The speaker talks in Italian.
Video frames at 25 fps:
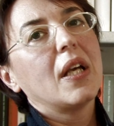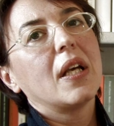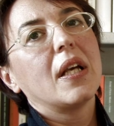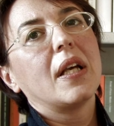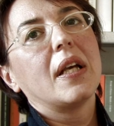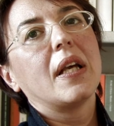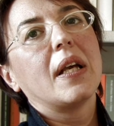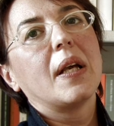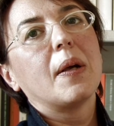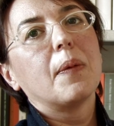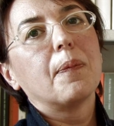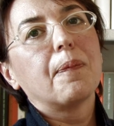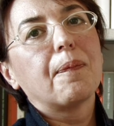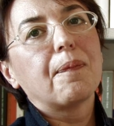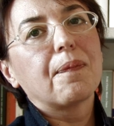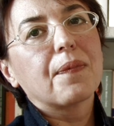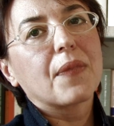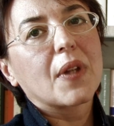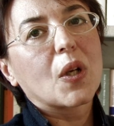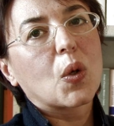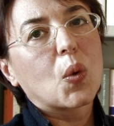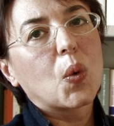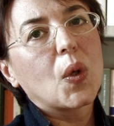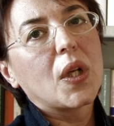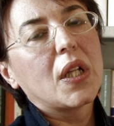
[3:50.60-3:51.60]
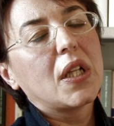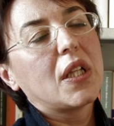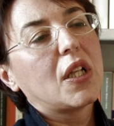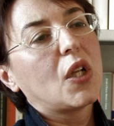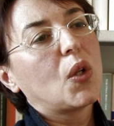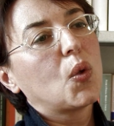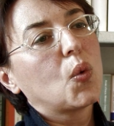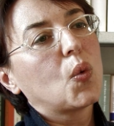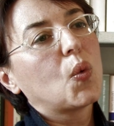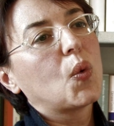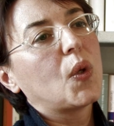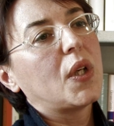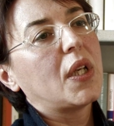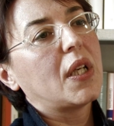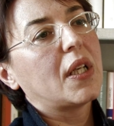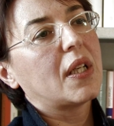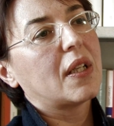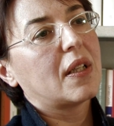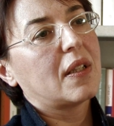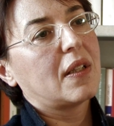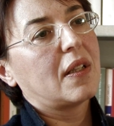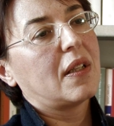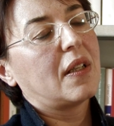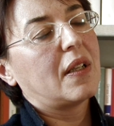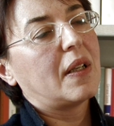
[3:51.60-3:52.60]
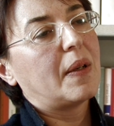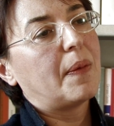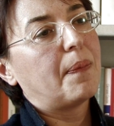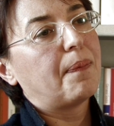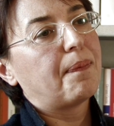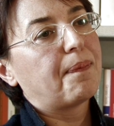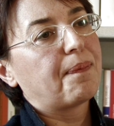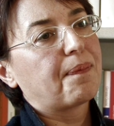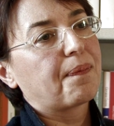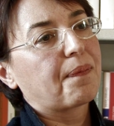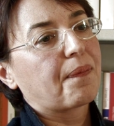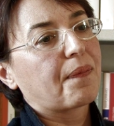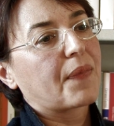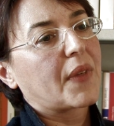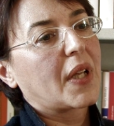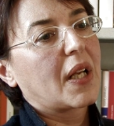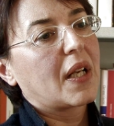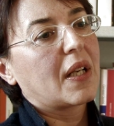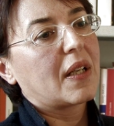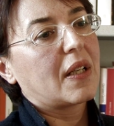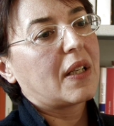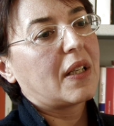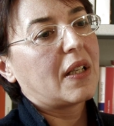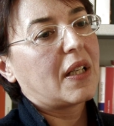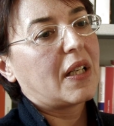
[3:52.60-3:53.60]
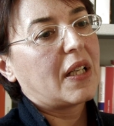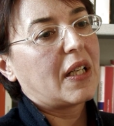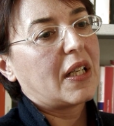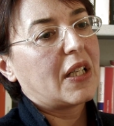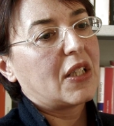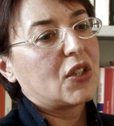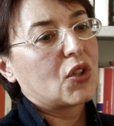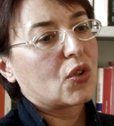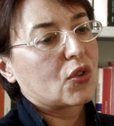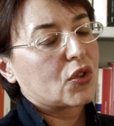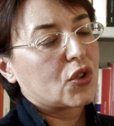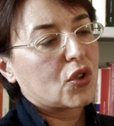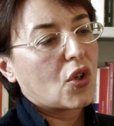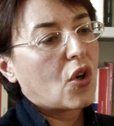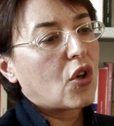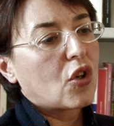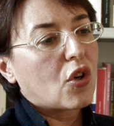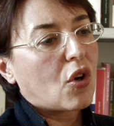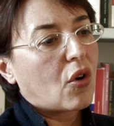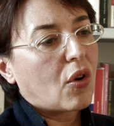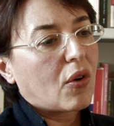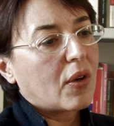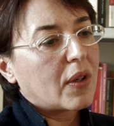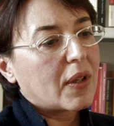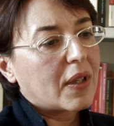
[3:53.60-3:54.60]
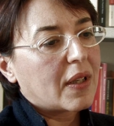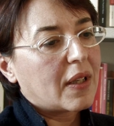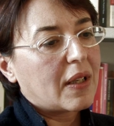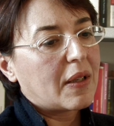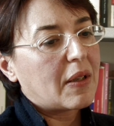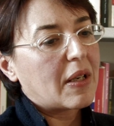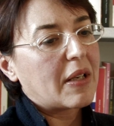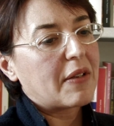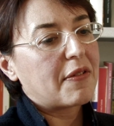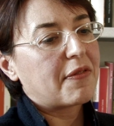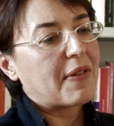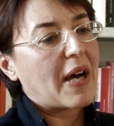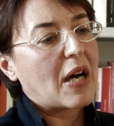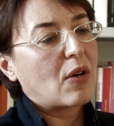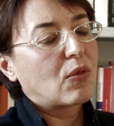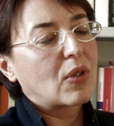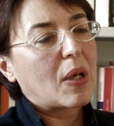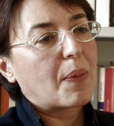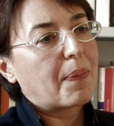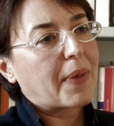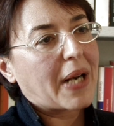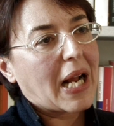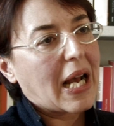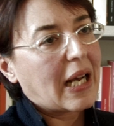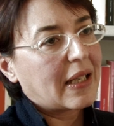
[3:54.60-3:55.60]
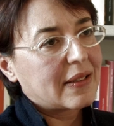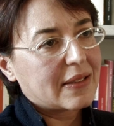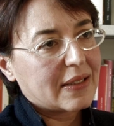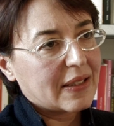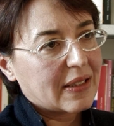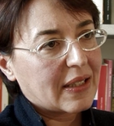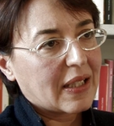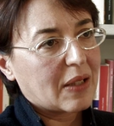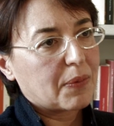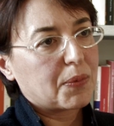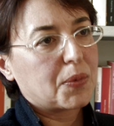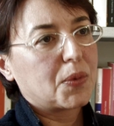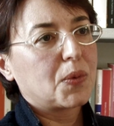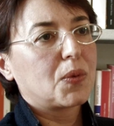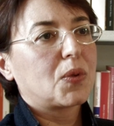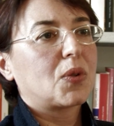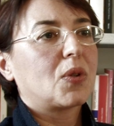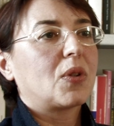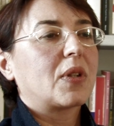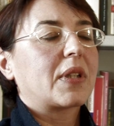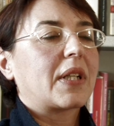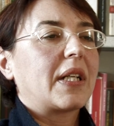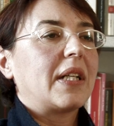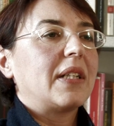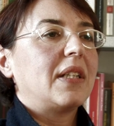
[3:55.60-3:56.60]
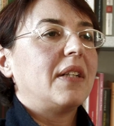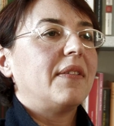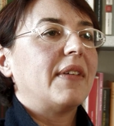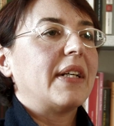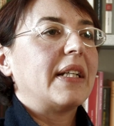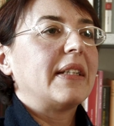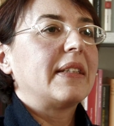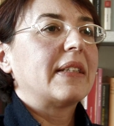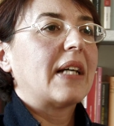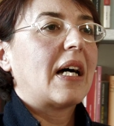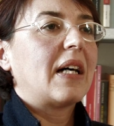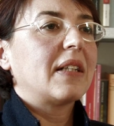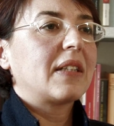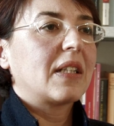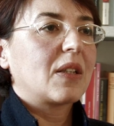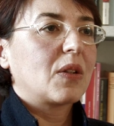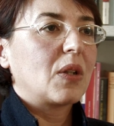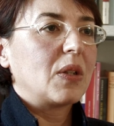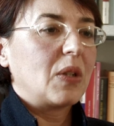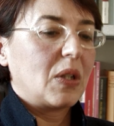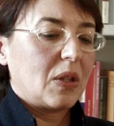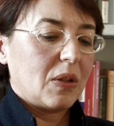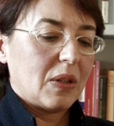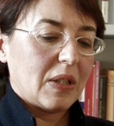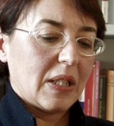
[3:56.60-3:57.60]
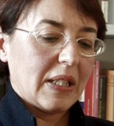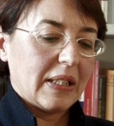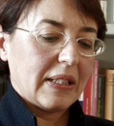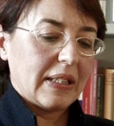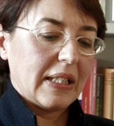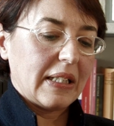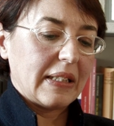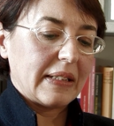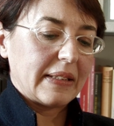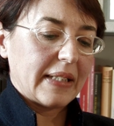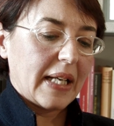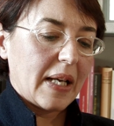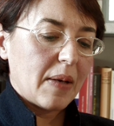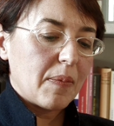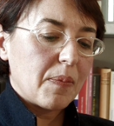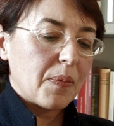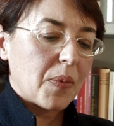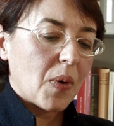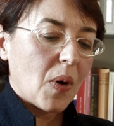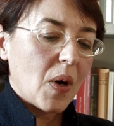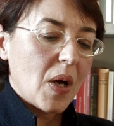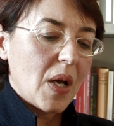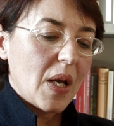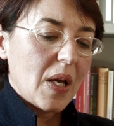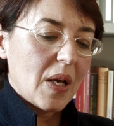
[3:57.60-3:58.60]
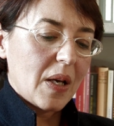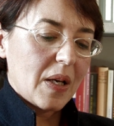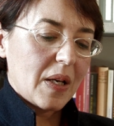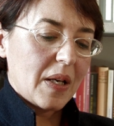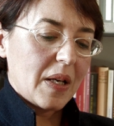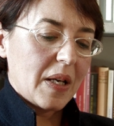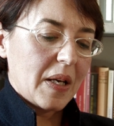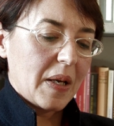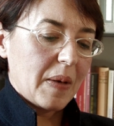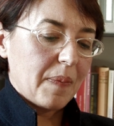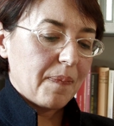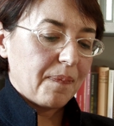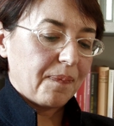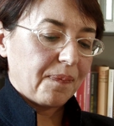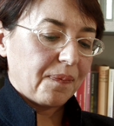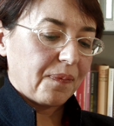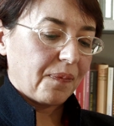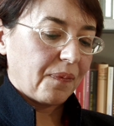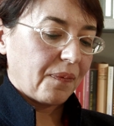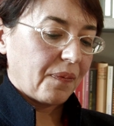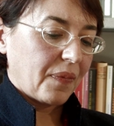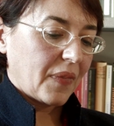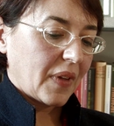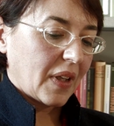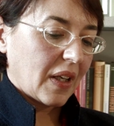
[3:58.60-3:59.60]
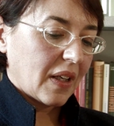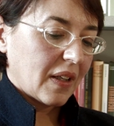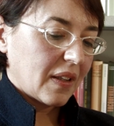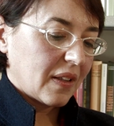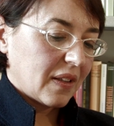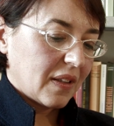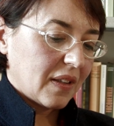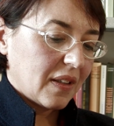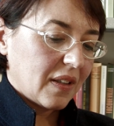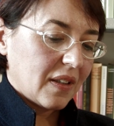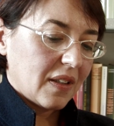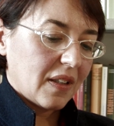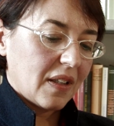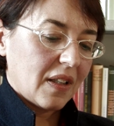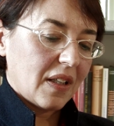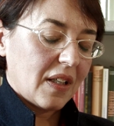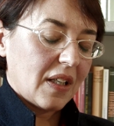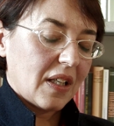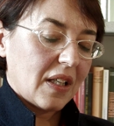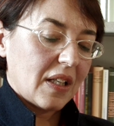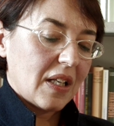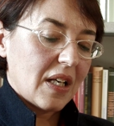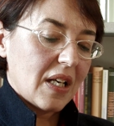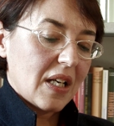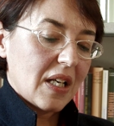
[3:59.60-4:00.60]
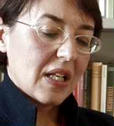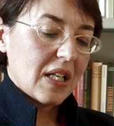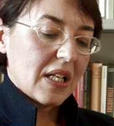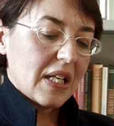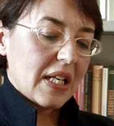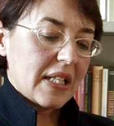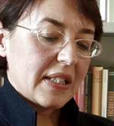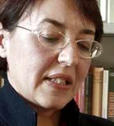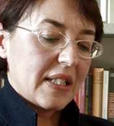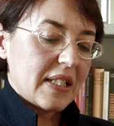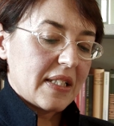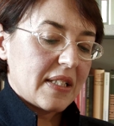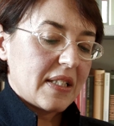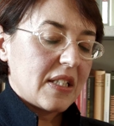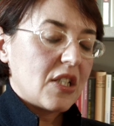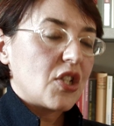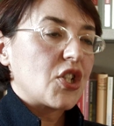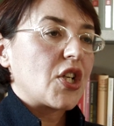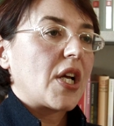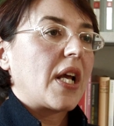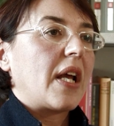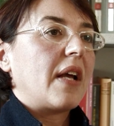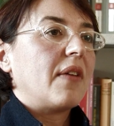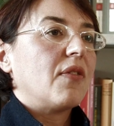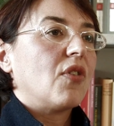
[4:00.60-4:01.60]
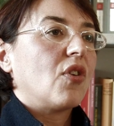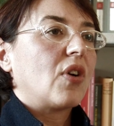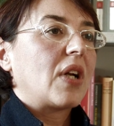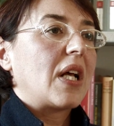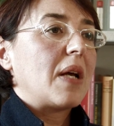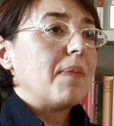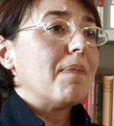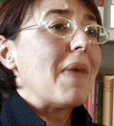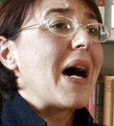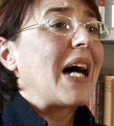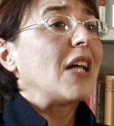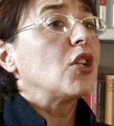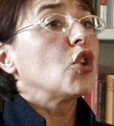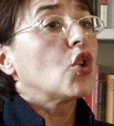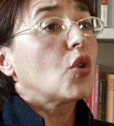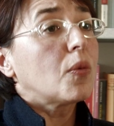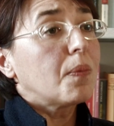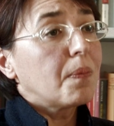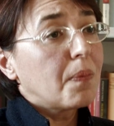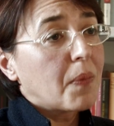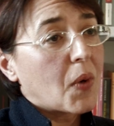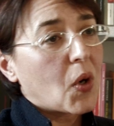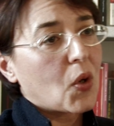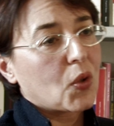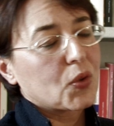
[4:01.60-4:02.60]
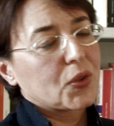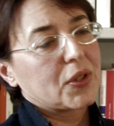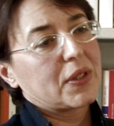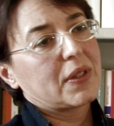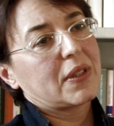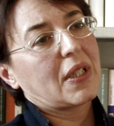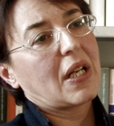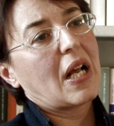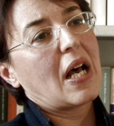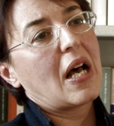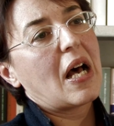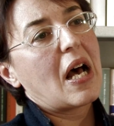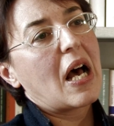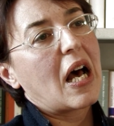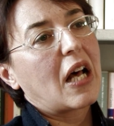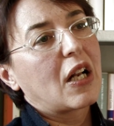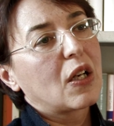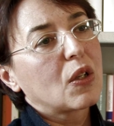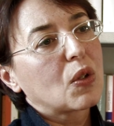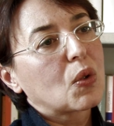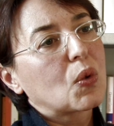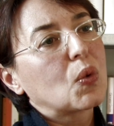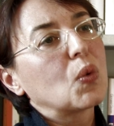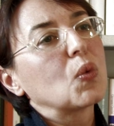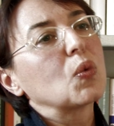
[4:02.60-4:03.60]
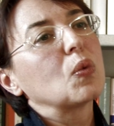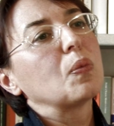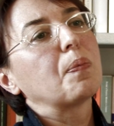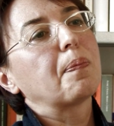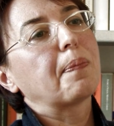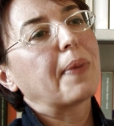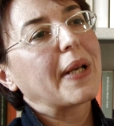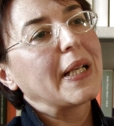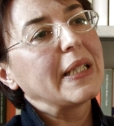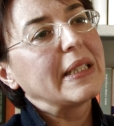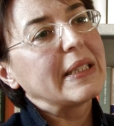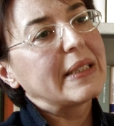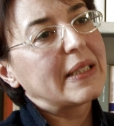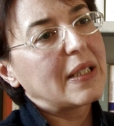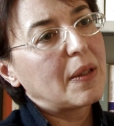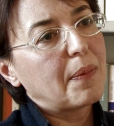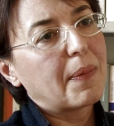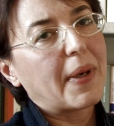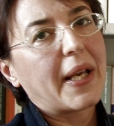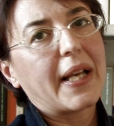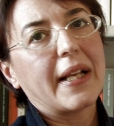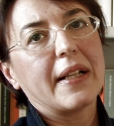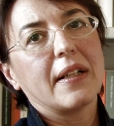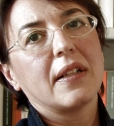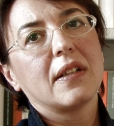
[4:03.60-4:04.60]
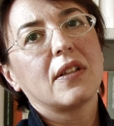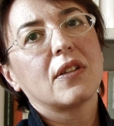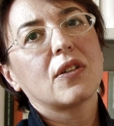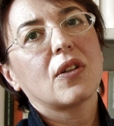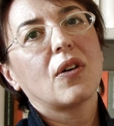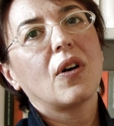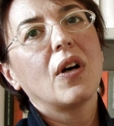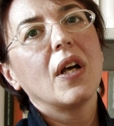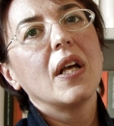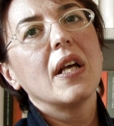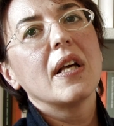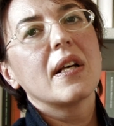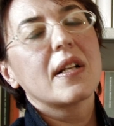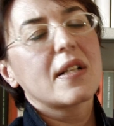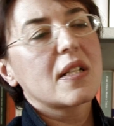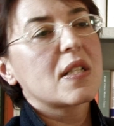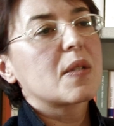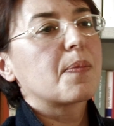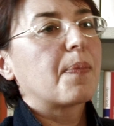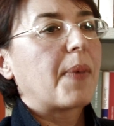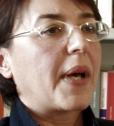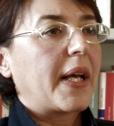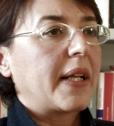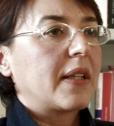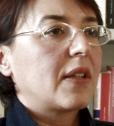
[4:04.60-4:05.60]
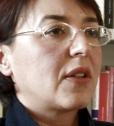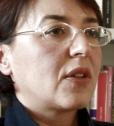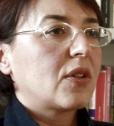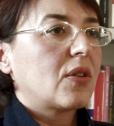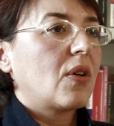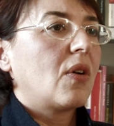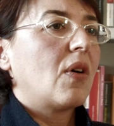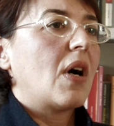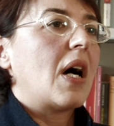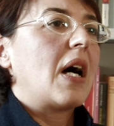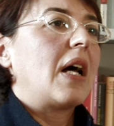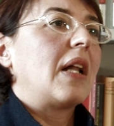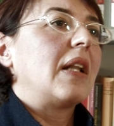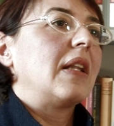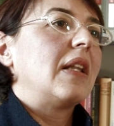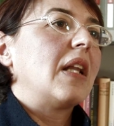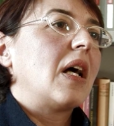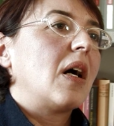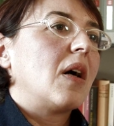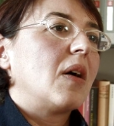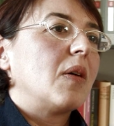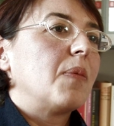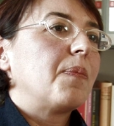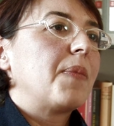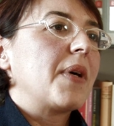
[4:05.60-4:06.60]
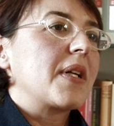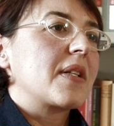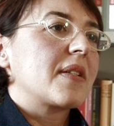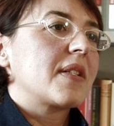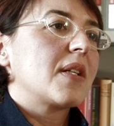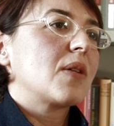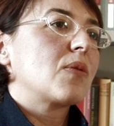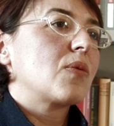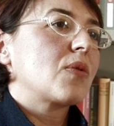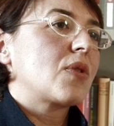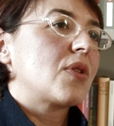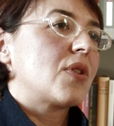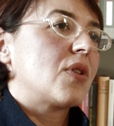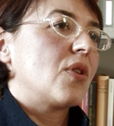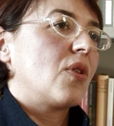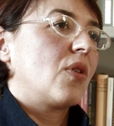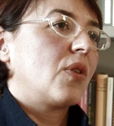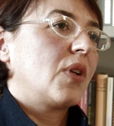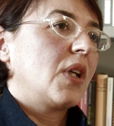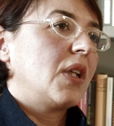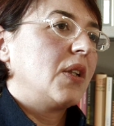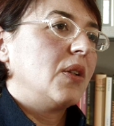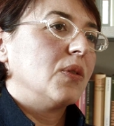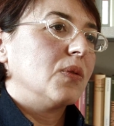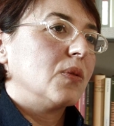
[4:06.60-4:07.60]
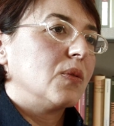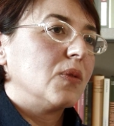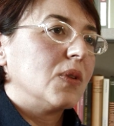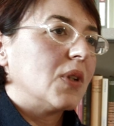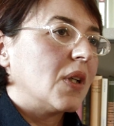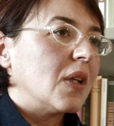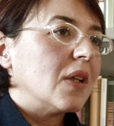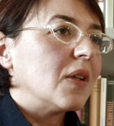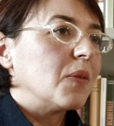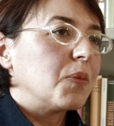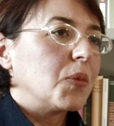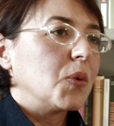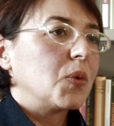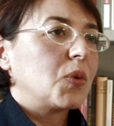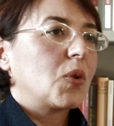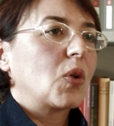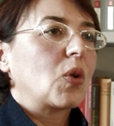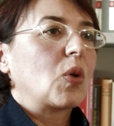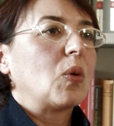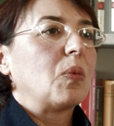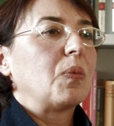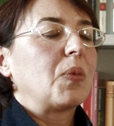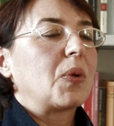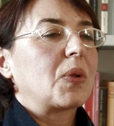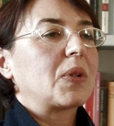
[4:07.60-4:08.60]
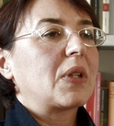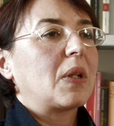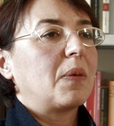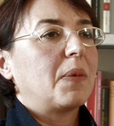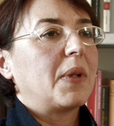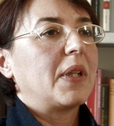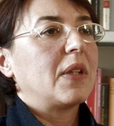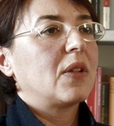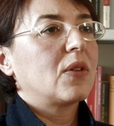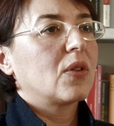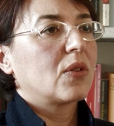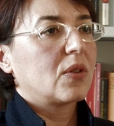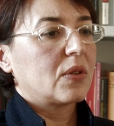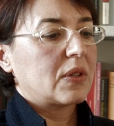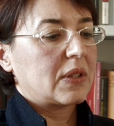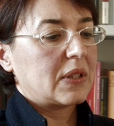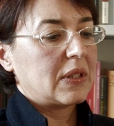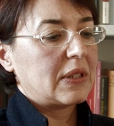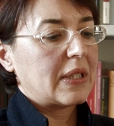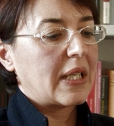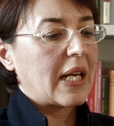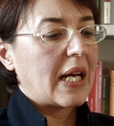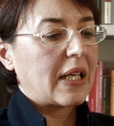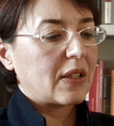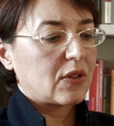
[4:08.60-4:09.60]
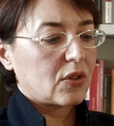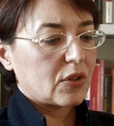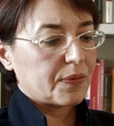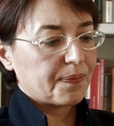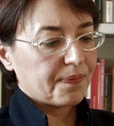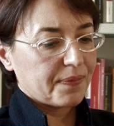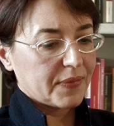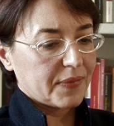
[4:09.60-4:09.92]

Ehm, quindi lui ehm, eh, non solo eh, fa una pratica appunto, che è diventata nel, nel tempo ehm, eh, eh, disdicevole, ma non mostra alcun pentimento rispetto alla persecuzione di un appunto, comportamento considerato considerato